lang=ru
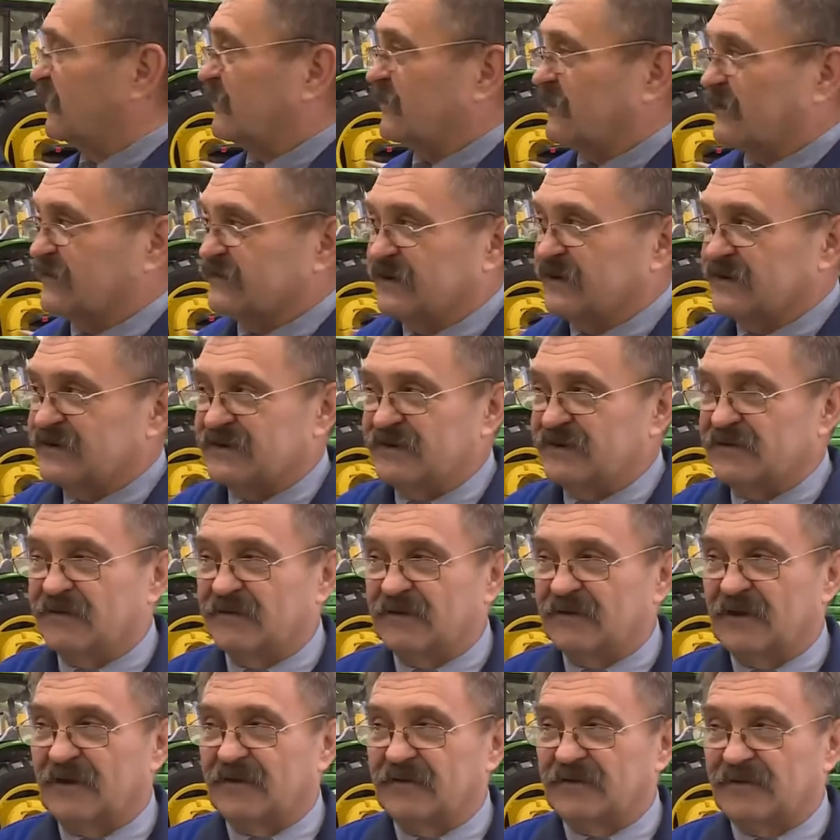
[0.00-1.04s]
как раз
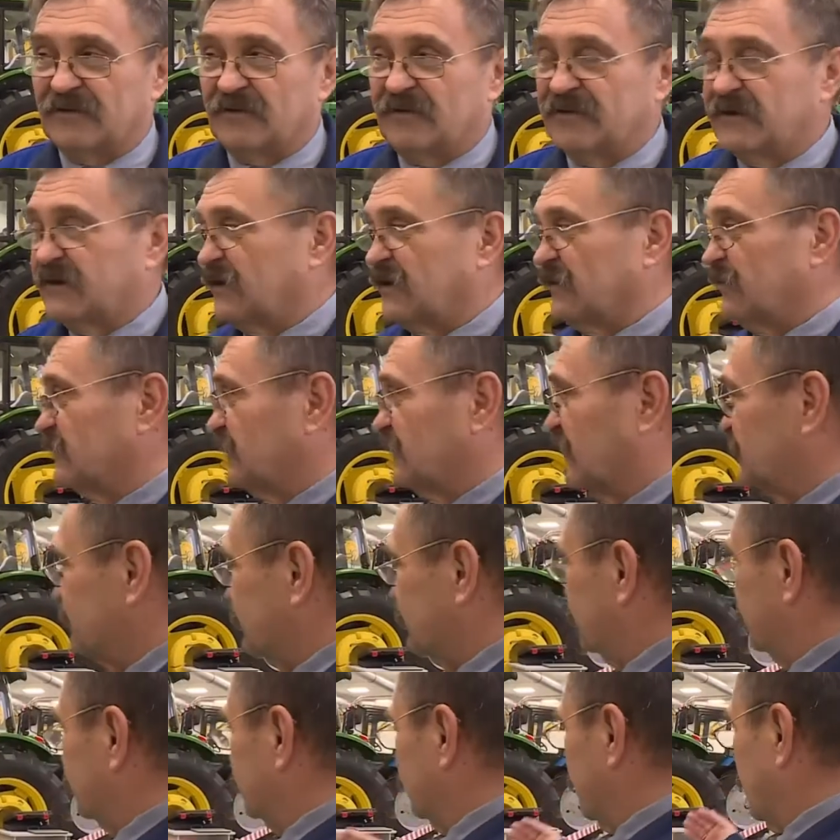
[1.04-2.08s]
начинен электроникой. У нас
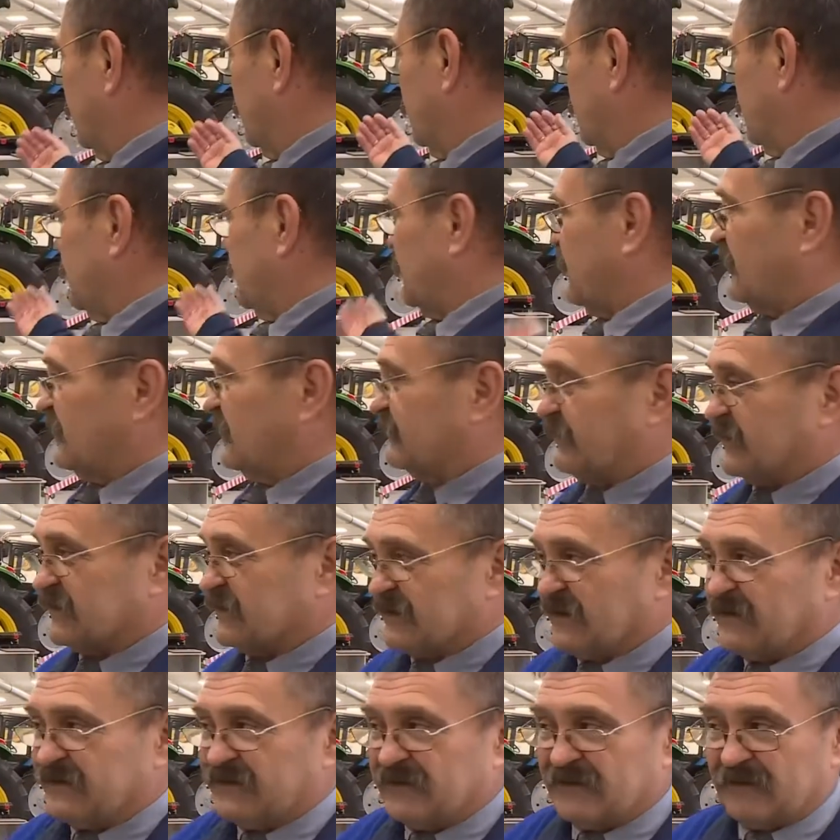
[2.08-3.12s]
есть э,
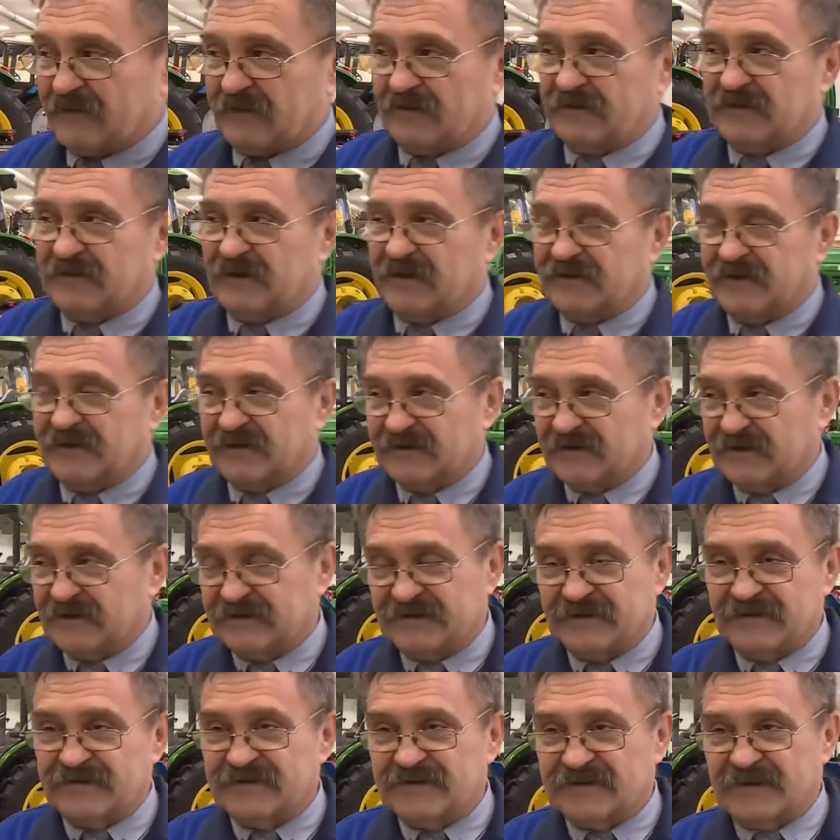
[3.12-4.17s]
специализированные
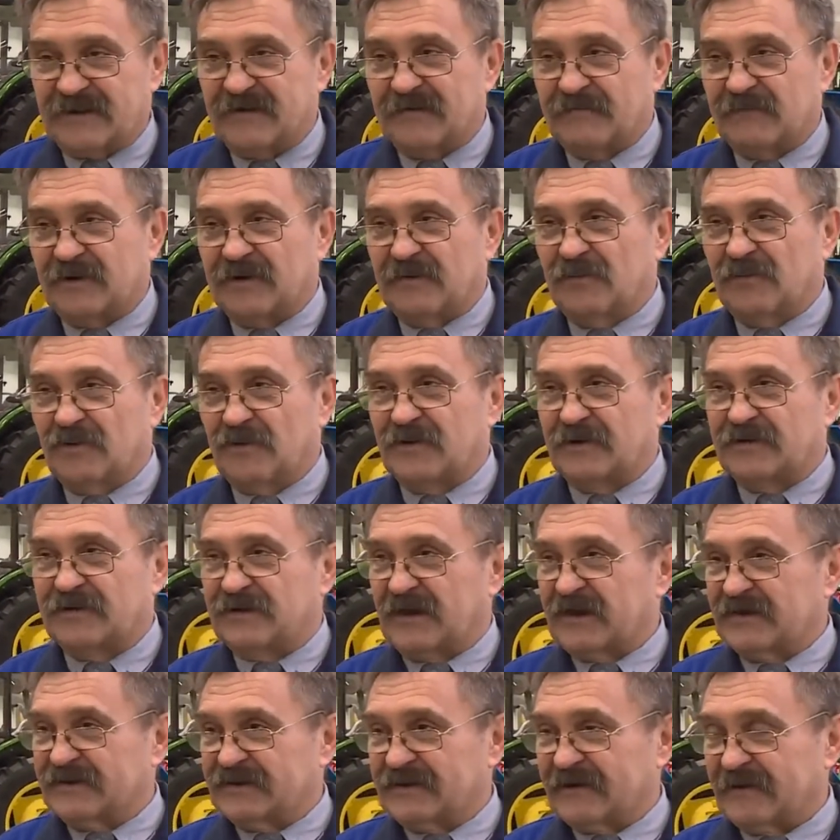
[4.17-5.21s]
диагностические приборы,
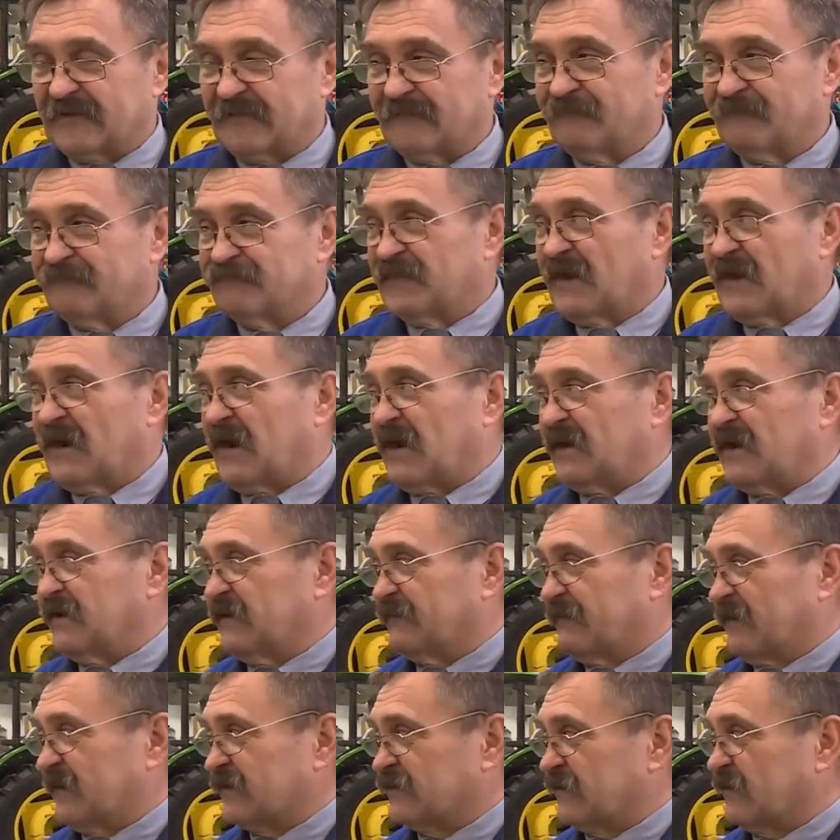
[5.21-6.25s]
тестер,
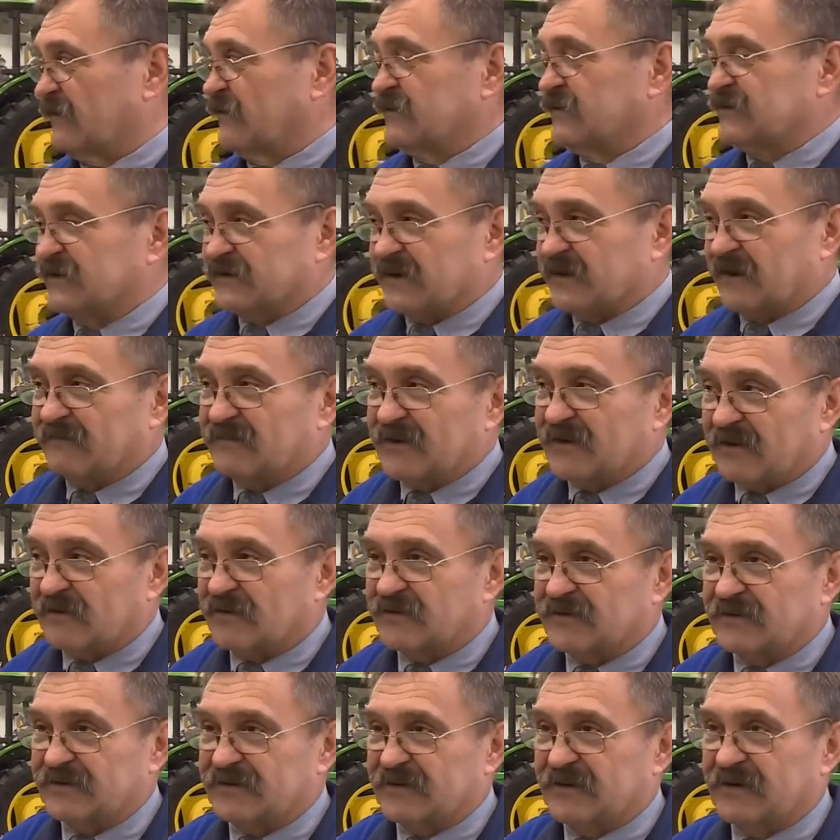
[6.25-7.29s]
они подключат и
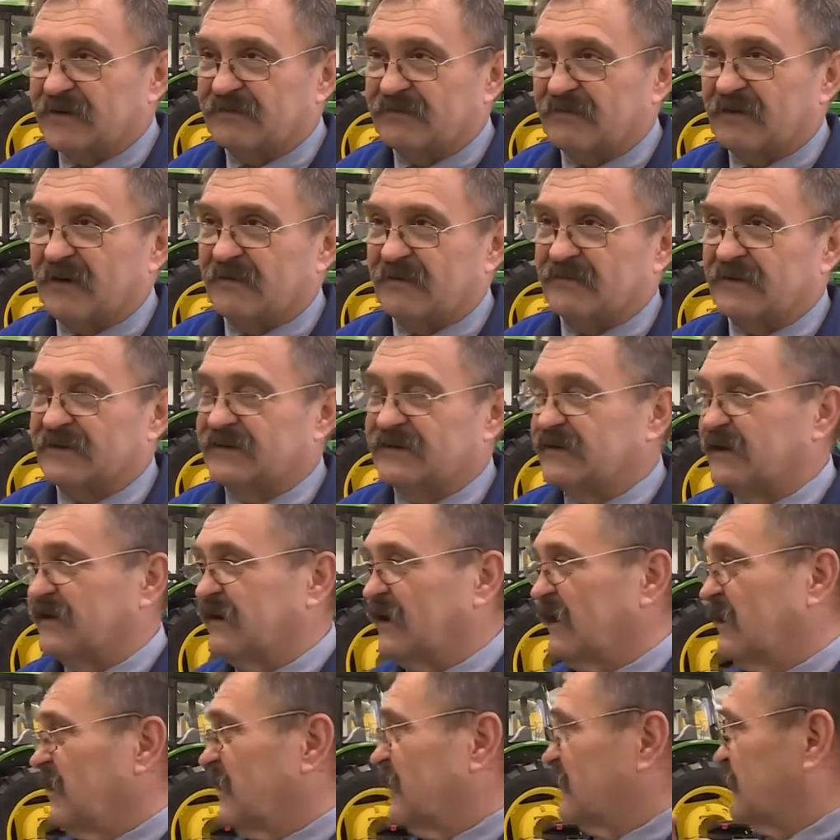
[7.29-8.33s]
обнаружат неисправности.
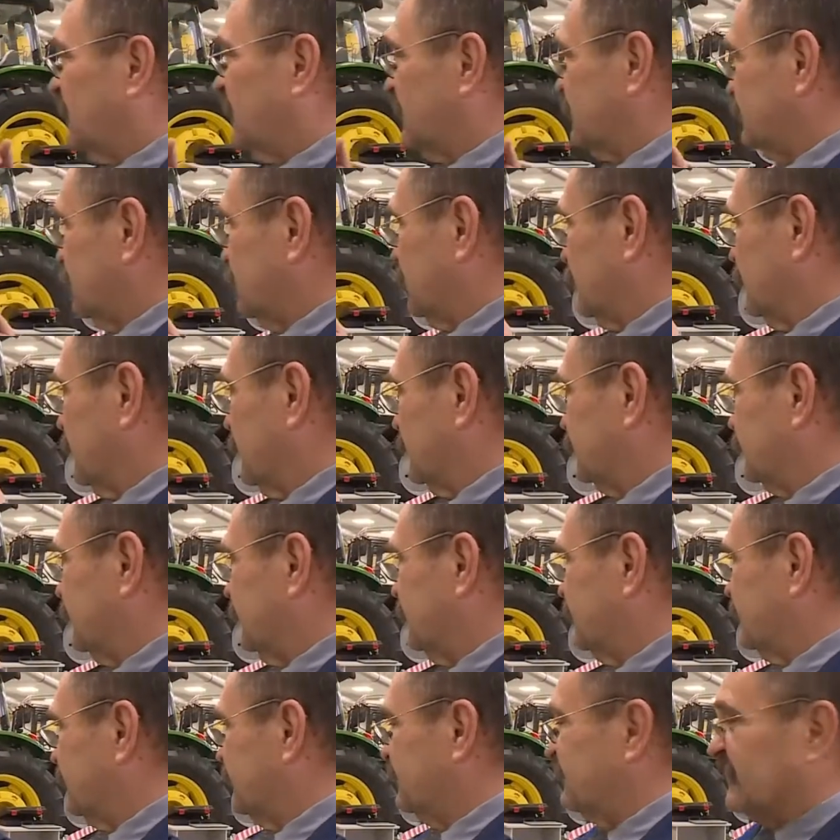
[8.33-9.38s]
Дальше, у нас
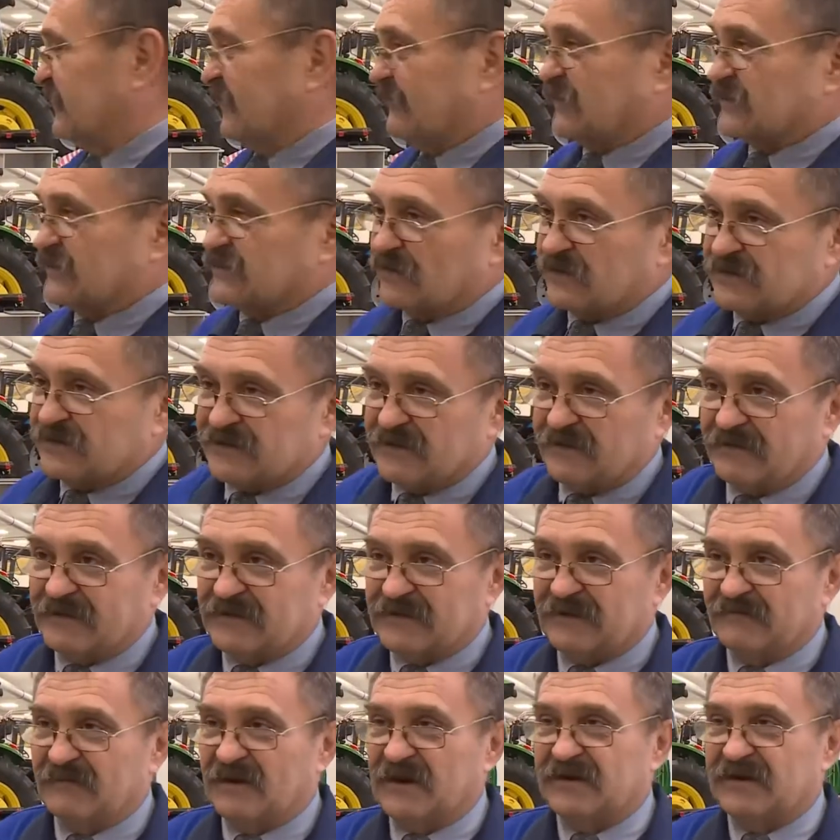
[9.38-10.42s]
есть система точного
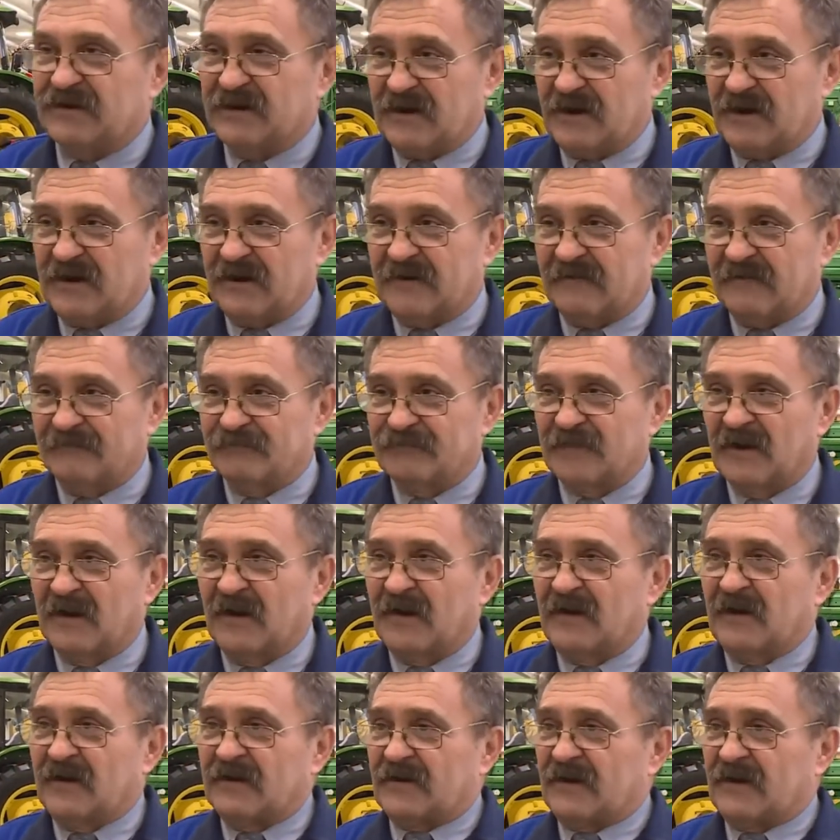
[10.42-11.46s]
земледелия,
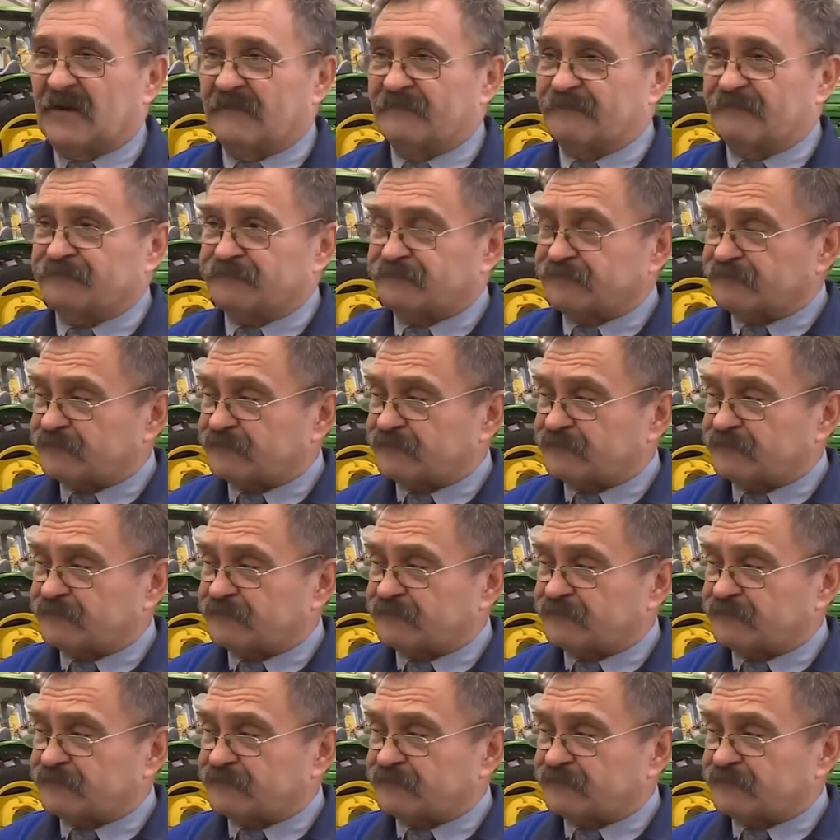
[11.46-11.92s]
да,